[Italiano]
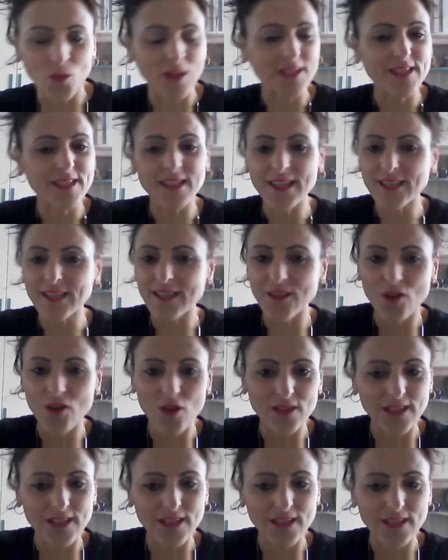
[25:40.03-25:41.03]
Qualsiasi
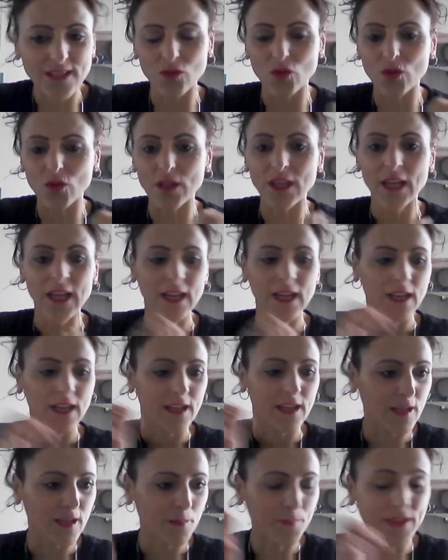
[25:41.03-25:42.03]
cosa che noi
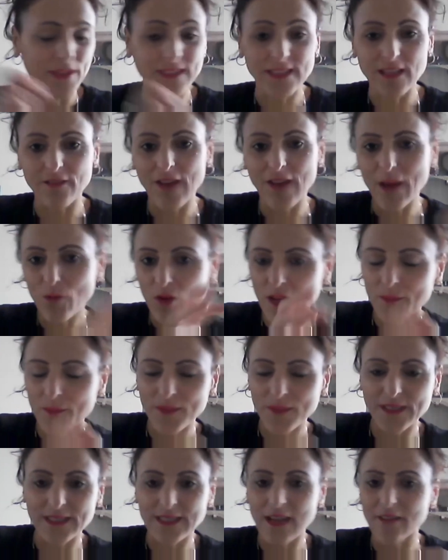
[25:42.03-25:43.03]
eh, pensavamo, lei
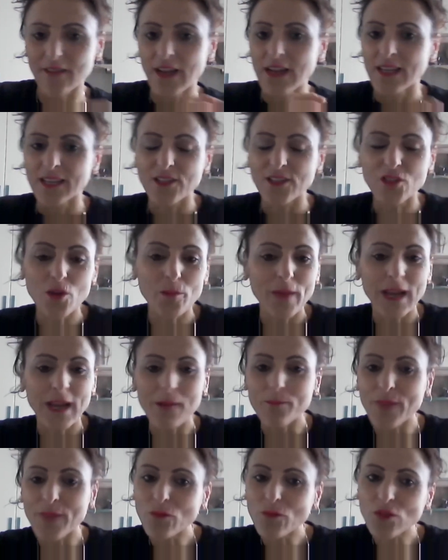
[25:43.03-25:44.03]
pensava. Insomma,
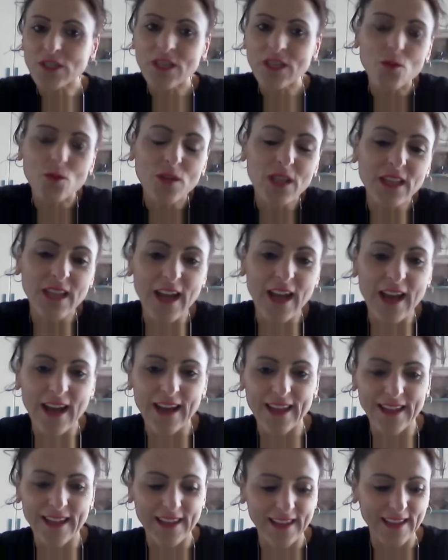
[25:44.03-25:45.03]
l'abbiamo
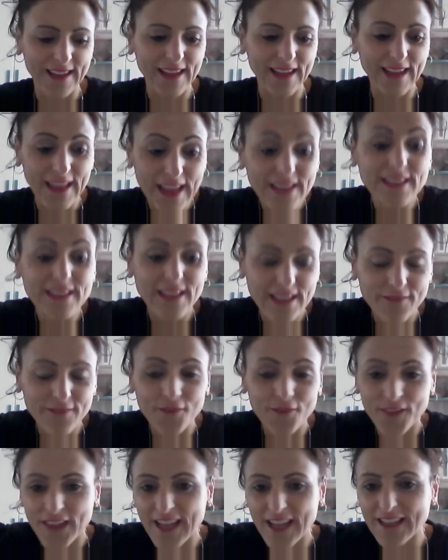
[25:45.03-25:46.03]
seguita e, e lei si è
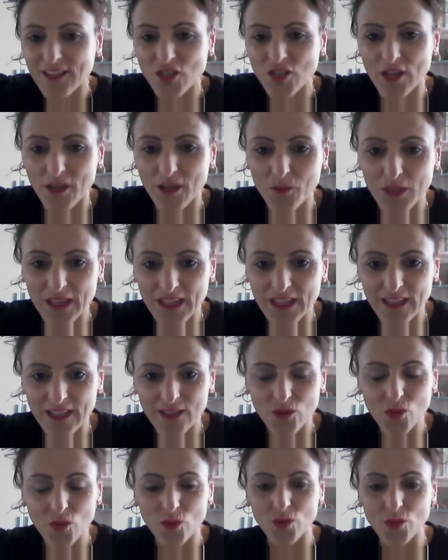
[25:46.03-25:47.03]
fidata ciecamente
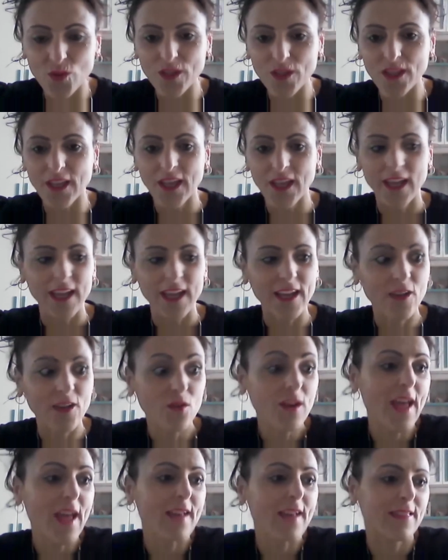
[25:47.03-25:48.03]
di noi e non
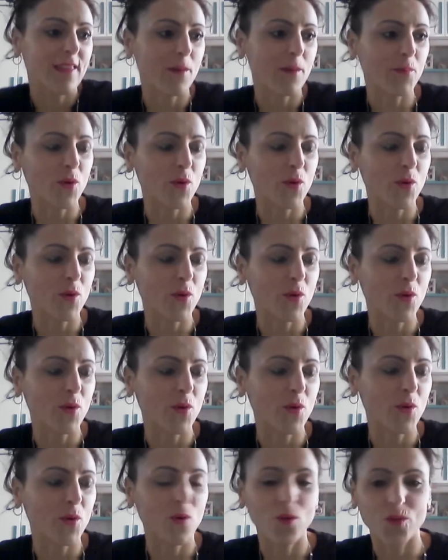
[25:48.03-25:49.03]
è da poco
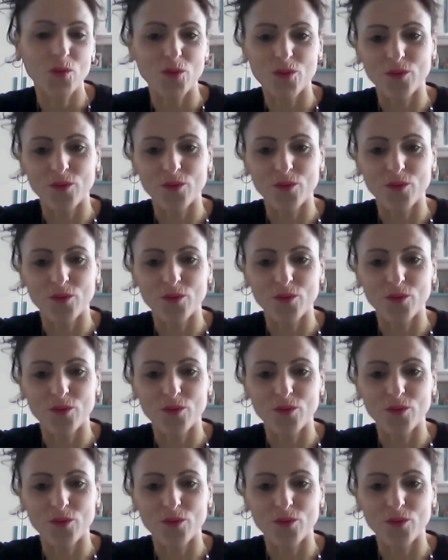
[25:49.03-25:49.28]
una